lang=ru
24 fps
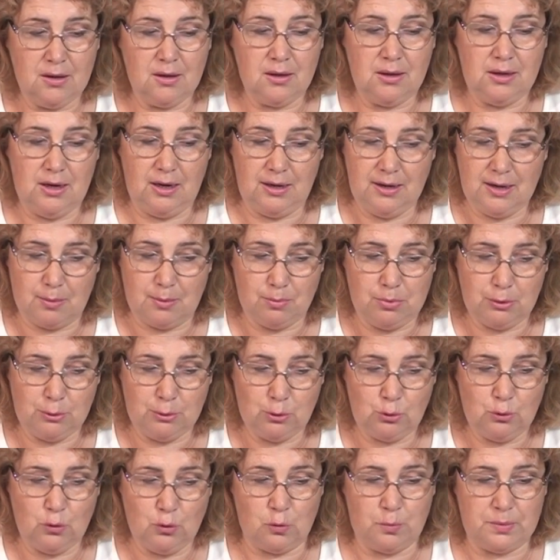Илья
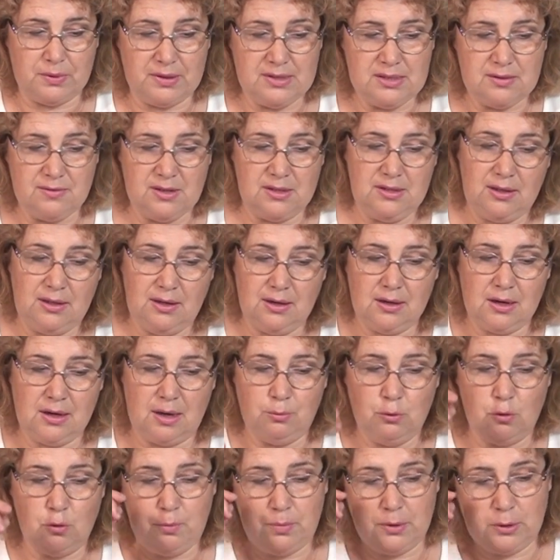Болтунов, производитель
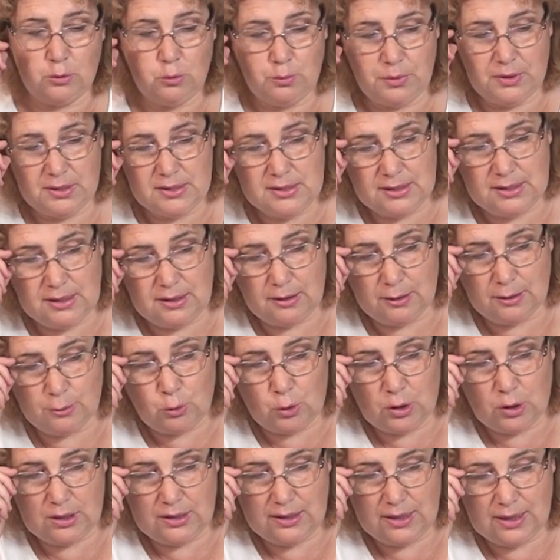гробов предупредили
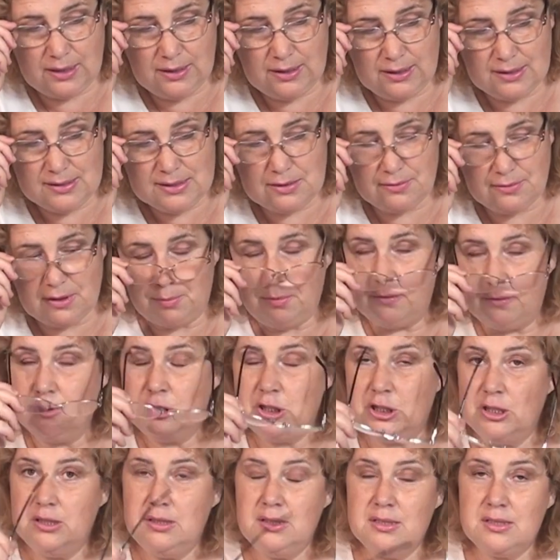ритуальное агентство о
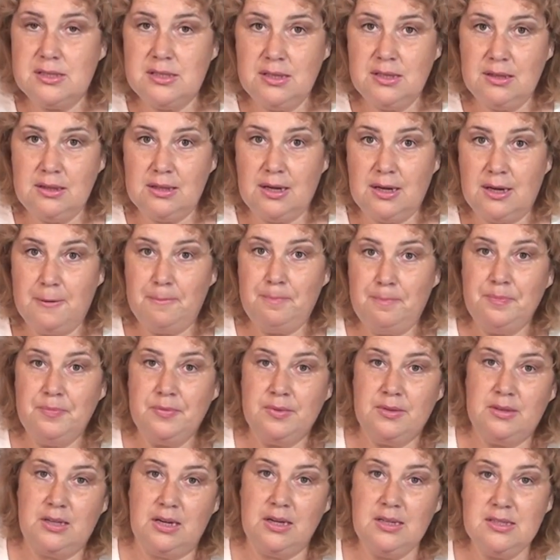повышении цен на
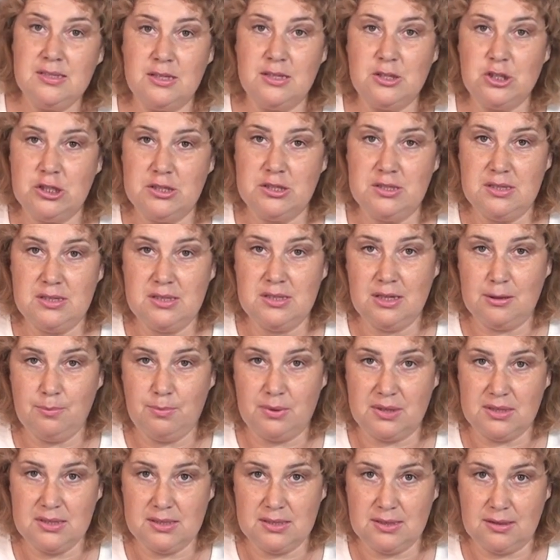
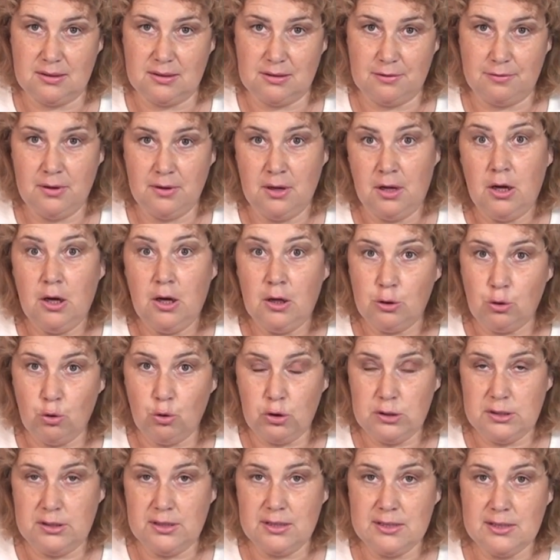30-60%.
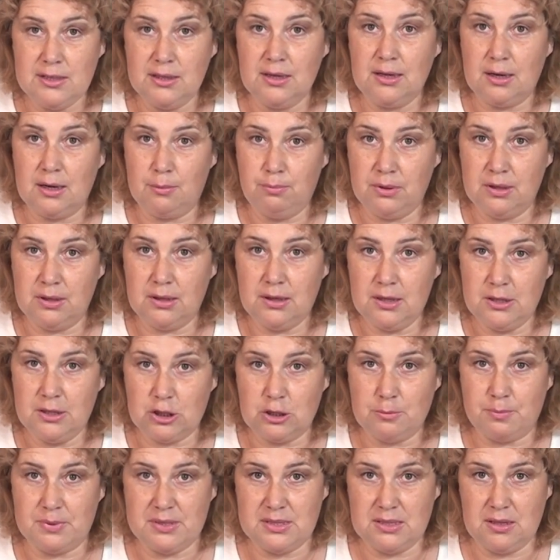То есть, если гробы
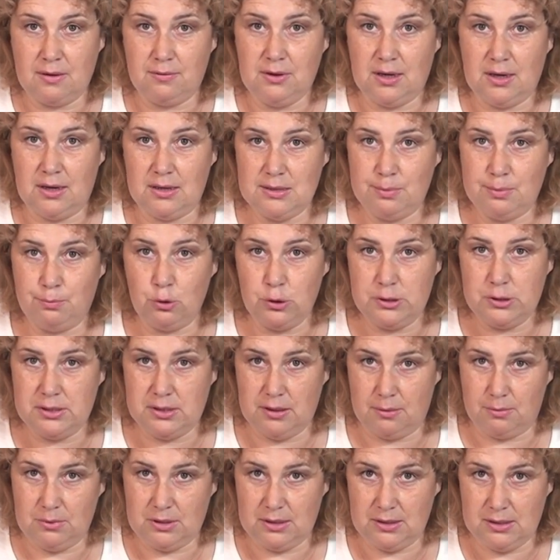раньше поставлялись по
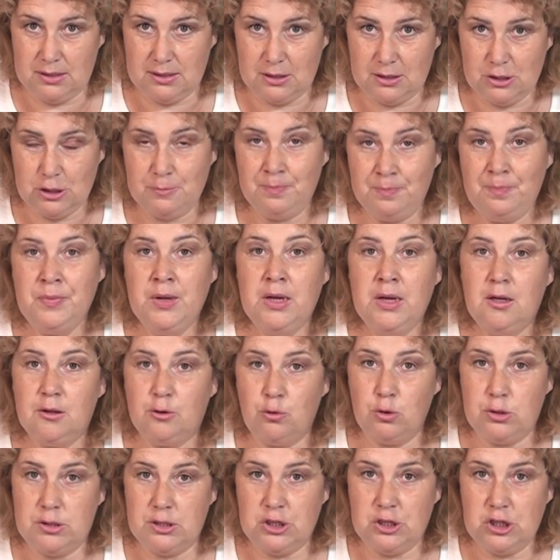7 тысяч,
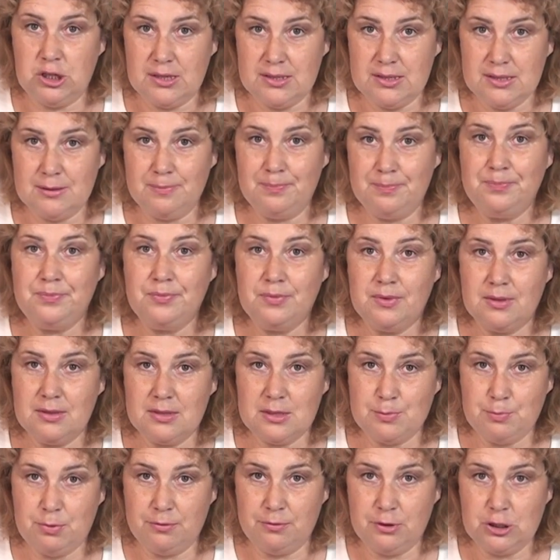то сейчас
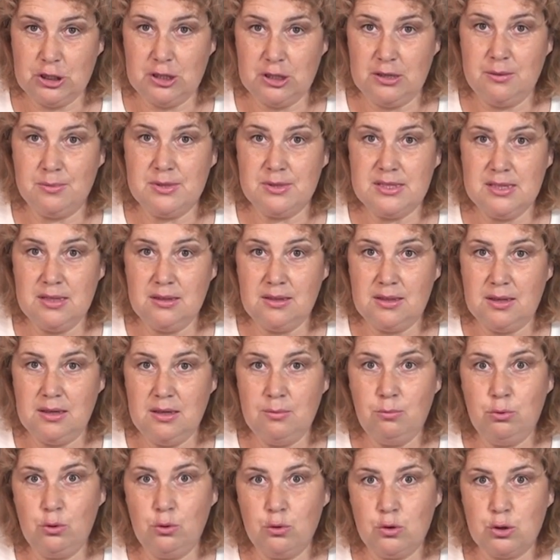с повышением цен
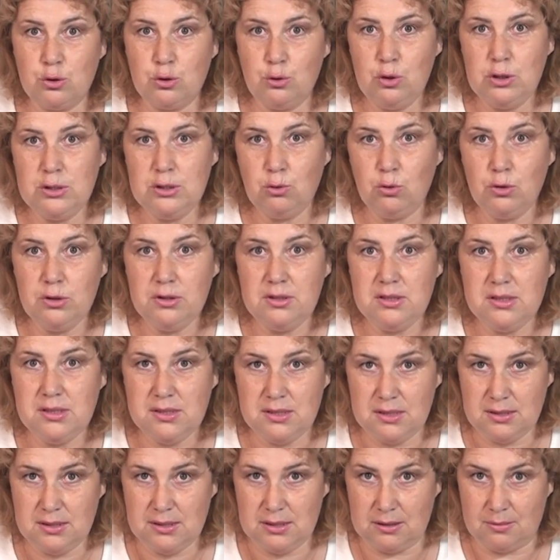они будут стоить от
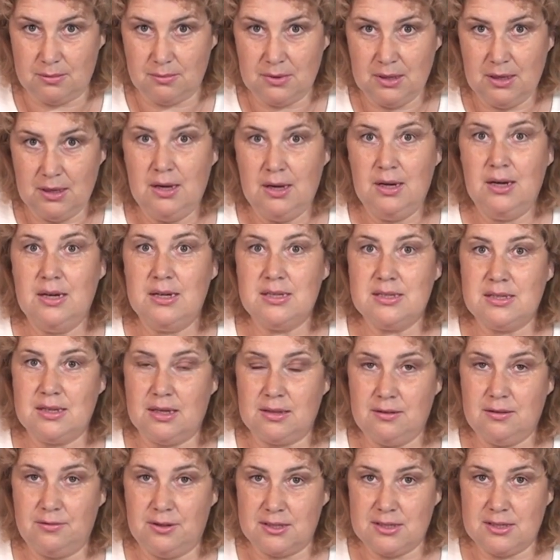10.
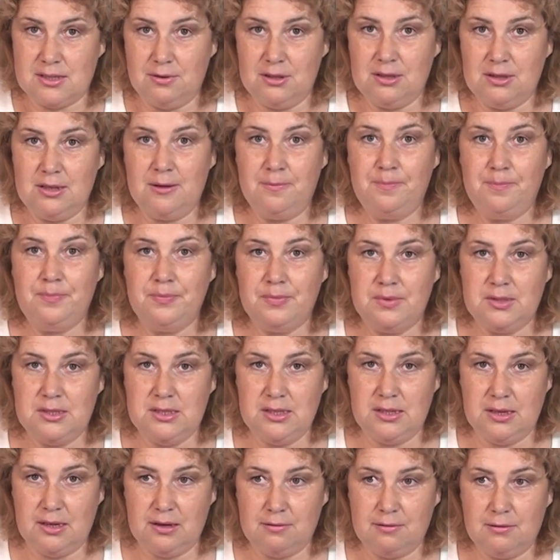Соответственно,
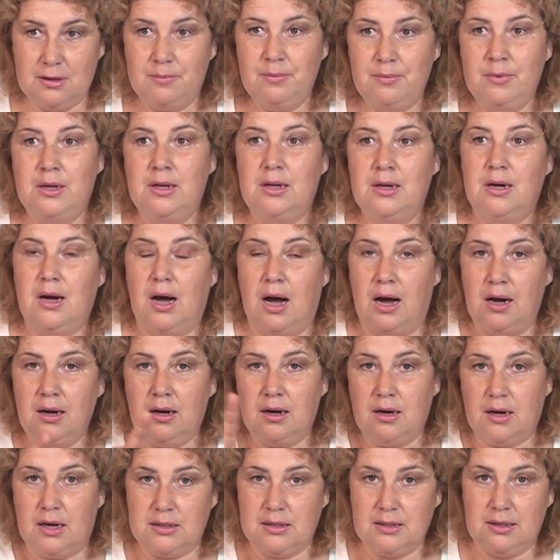дерево,
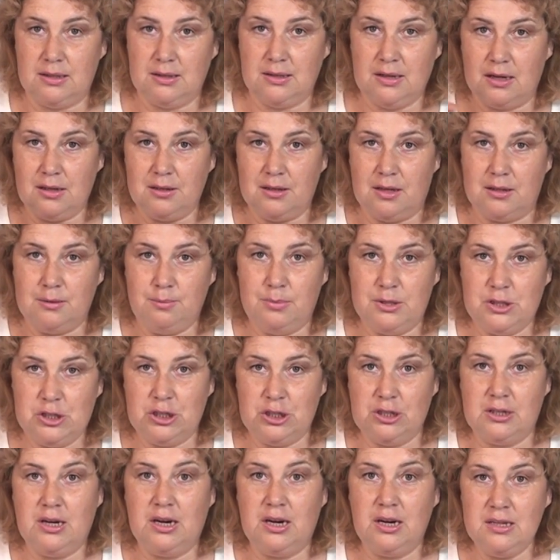оградки на
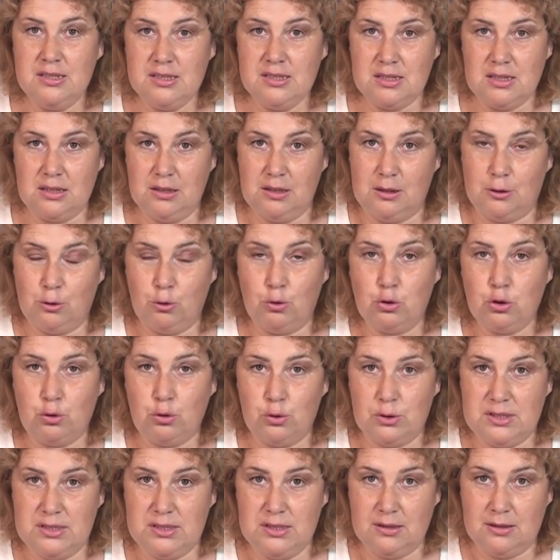кладбище, кресты, то,
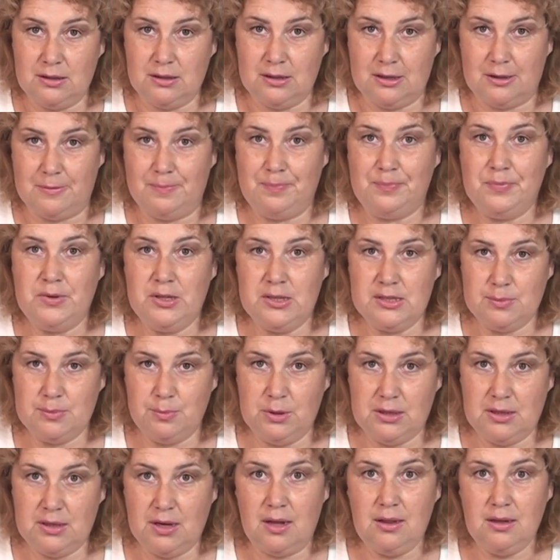что сделано из
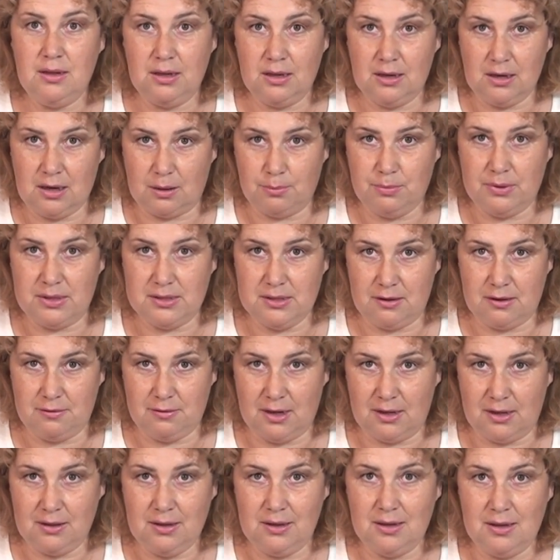металла и гробы
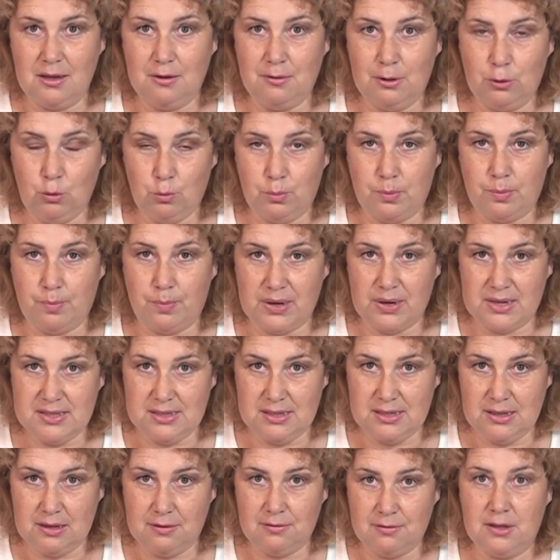деревянные, я говорю про
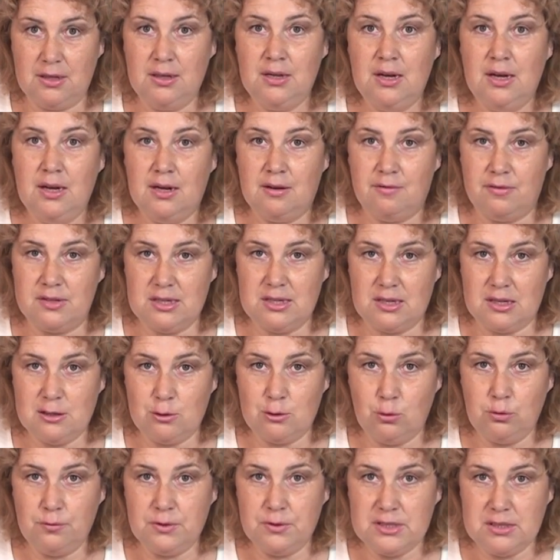дерево,
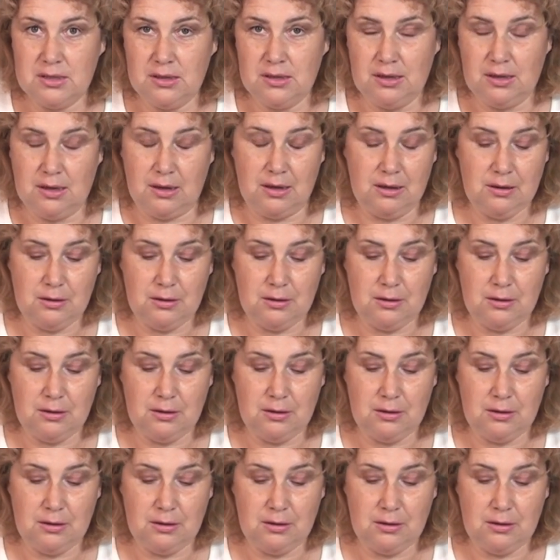возрастут в цене.